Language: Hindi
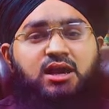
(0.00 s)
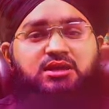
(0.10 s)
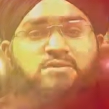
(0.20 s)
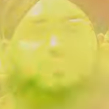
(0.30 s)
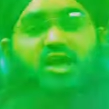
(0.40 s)
हैं
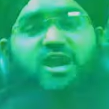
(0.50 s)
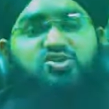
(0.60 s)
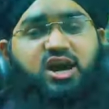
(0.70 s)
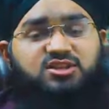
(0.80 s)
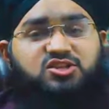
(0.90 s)
इलियास
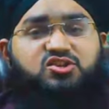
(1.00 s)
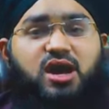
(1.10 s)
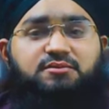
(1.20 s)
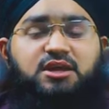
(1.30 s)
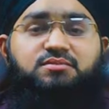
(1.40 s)
कादरी
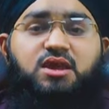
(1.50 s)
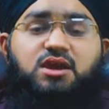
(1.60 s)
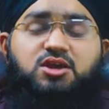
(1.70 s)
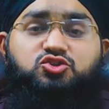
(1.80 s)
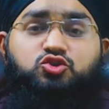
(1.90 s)
साहब ने
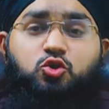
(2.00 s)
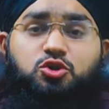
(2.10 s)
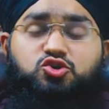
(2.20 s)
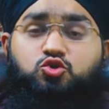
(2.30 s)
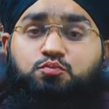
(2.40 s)
जो
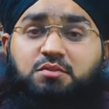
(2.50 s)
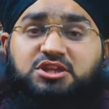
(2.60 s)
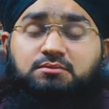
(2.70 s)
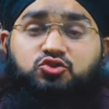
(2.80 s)
इस उम्मत